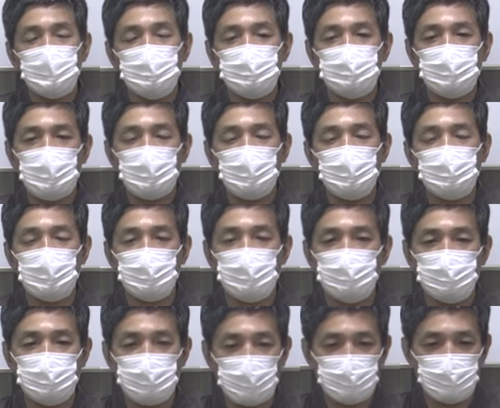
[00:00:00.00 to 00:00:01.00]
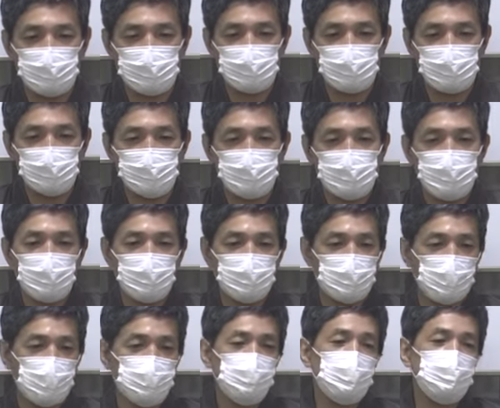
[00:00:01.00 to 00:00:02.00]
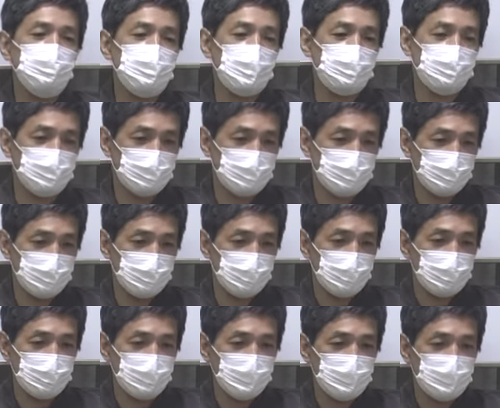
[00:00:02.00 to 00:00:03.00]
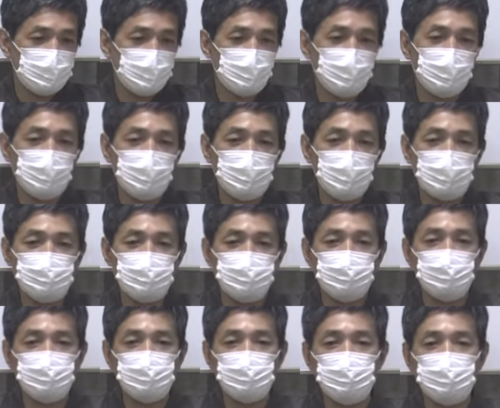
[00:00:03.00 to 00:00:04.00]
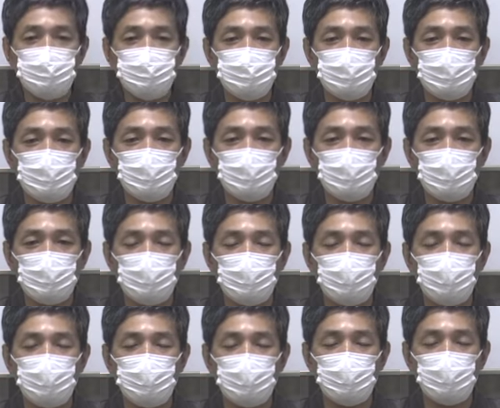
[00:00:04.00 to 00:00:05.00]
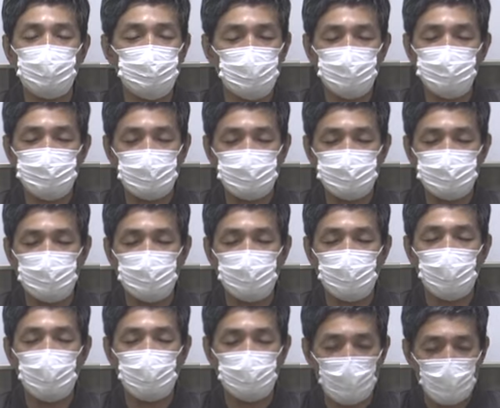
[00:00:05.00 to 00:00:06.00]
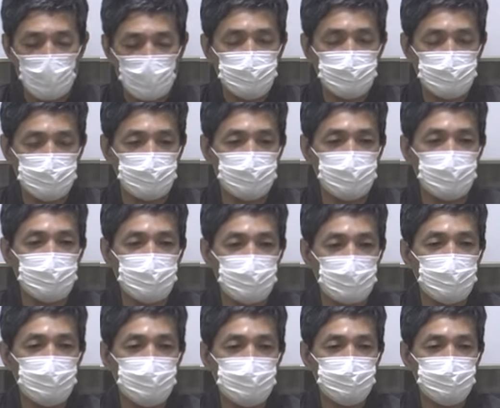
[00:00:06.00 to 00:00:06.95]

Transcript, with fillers: 7回行いましたあれは孤独なんですよねでもこれは宗教上は孤独じゃなくて孤高っていうんですね、